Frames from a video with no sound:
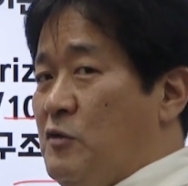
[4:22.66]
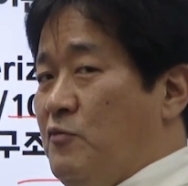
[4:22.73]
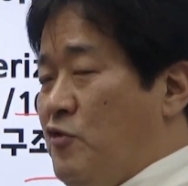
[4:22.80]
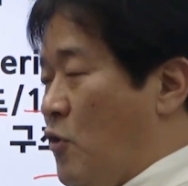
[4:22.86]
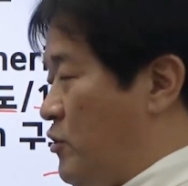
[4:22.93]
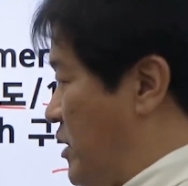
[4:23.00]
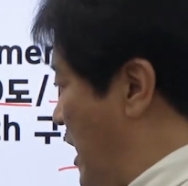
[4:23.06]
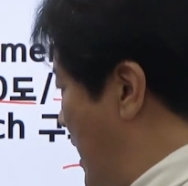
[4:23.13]

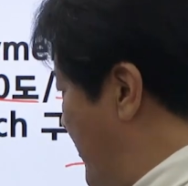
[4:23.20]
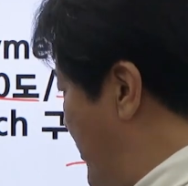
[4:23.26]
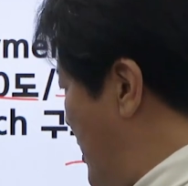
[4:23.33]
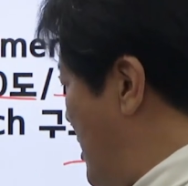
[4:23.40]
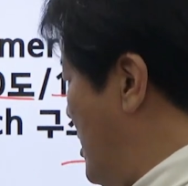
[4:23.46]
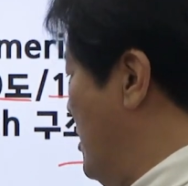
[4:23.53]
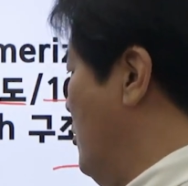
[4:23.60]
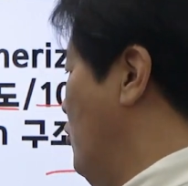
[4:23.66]
금속
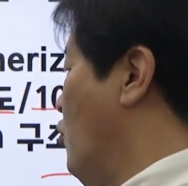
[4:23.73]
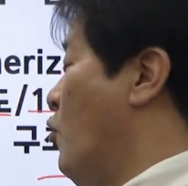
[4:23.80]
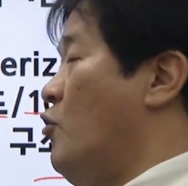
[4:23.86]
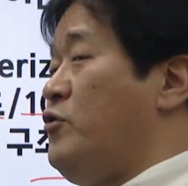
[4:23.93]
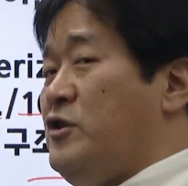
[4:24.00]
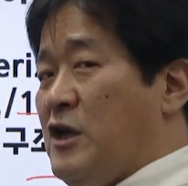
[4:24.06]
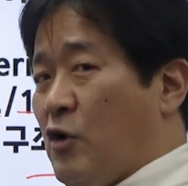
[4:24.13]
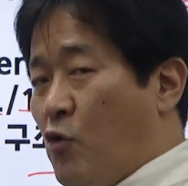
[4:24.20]
대비
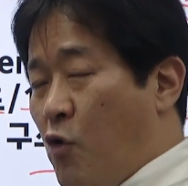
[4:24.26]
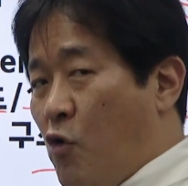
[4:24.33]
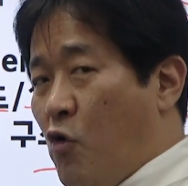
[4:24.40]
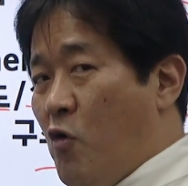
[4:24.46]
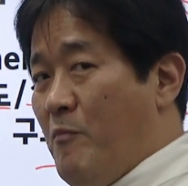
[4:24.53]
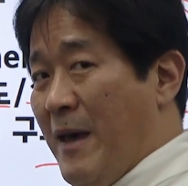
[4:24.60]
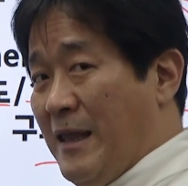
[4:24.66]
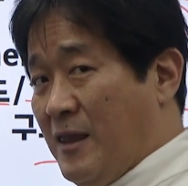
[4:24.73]
요거는 이제
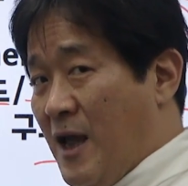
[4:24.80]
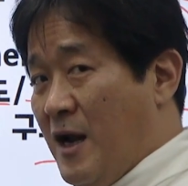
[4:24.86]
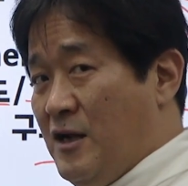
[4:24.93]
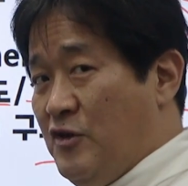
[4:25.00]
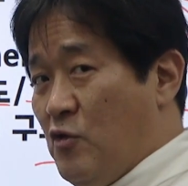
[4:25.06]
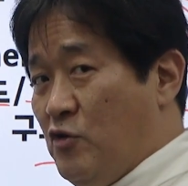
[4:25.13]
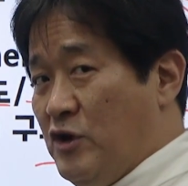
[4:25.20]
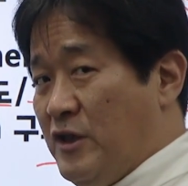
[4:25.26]
코어
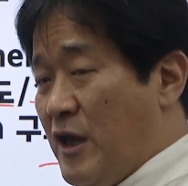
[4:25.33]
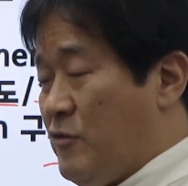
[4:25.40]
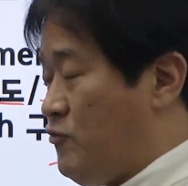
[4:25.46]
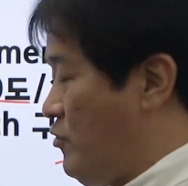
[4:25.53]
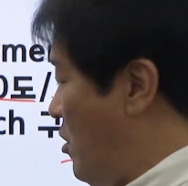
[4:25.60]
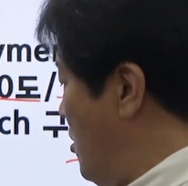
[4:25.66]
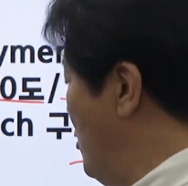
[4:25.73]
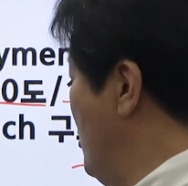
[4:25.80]
메탈 이온이
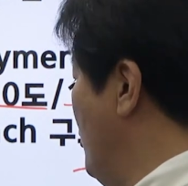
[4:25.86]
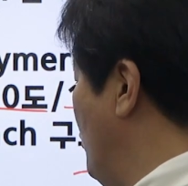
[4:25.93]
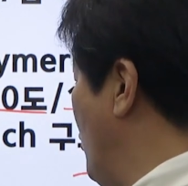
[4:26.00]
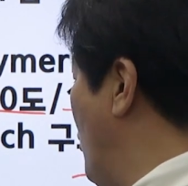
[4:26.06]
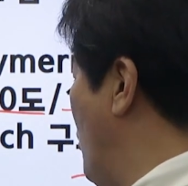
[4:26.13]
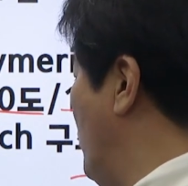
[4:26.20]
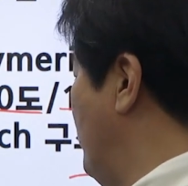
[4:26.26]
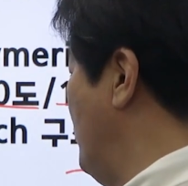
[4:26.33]
되고요.
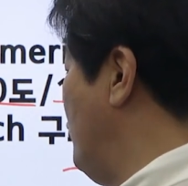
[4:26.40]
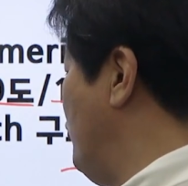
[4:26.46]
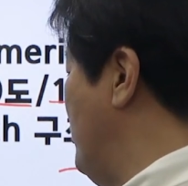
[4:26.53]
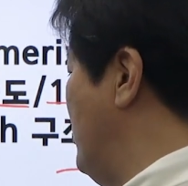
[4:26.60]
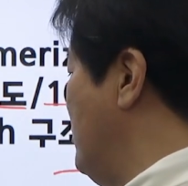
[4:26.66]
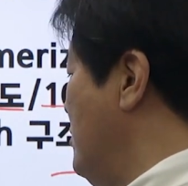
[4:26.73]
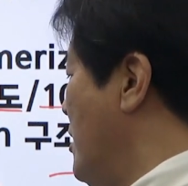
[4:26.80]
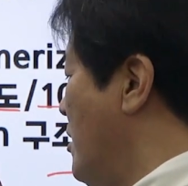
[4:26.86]
이런 것들을
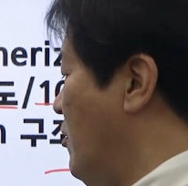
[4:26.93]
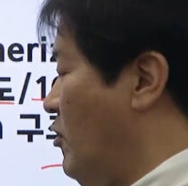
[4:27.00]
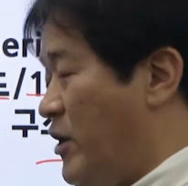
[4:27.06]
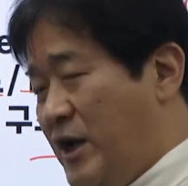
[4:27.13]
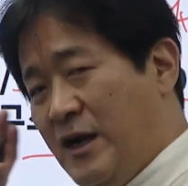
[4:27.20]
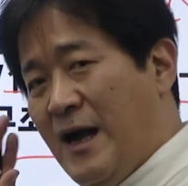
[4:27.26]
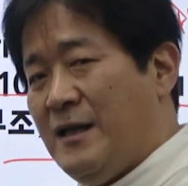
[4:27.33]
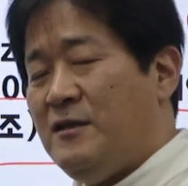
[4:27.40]
우리들은
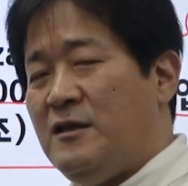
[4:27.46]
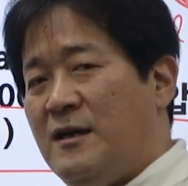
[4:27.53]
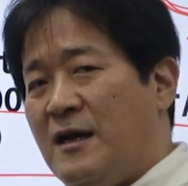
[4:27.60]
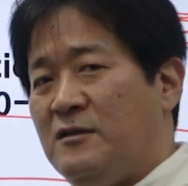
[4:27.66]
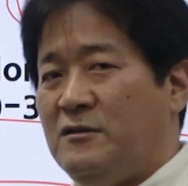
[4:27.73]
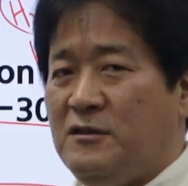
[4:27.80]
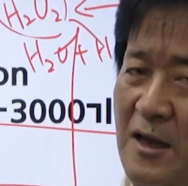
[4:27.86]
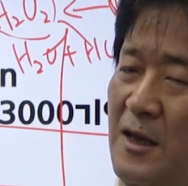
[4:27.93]

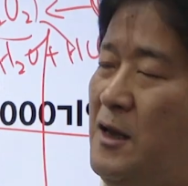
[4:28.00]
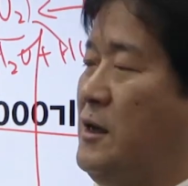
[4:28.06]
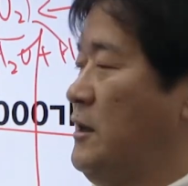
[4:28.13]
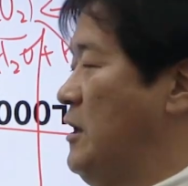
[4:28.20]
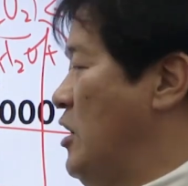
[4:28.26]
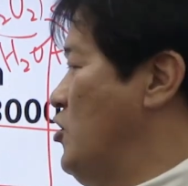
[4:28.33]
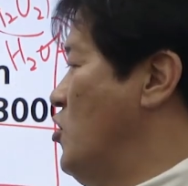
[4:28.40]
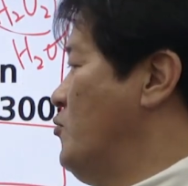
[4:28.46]
리간드라는
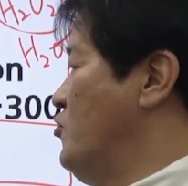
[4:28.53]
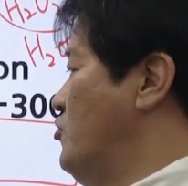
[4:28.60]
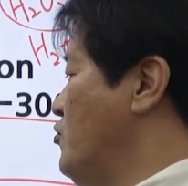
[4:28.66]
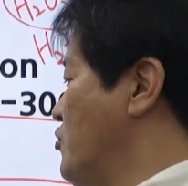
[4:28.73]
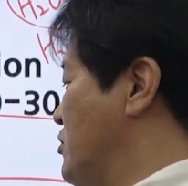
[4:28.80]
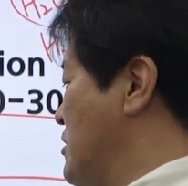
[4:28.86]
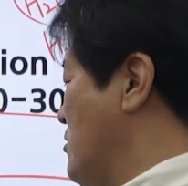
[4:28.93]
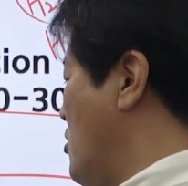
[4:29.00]

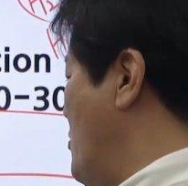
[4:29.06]
개념으로 이제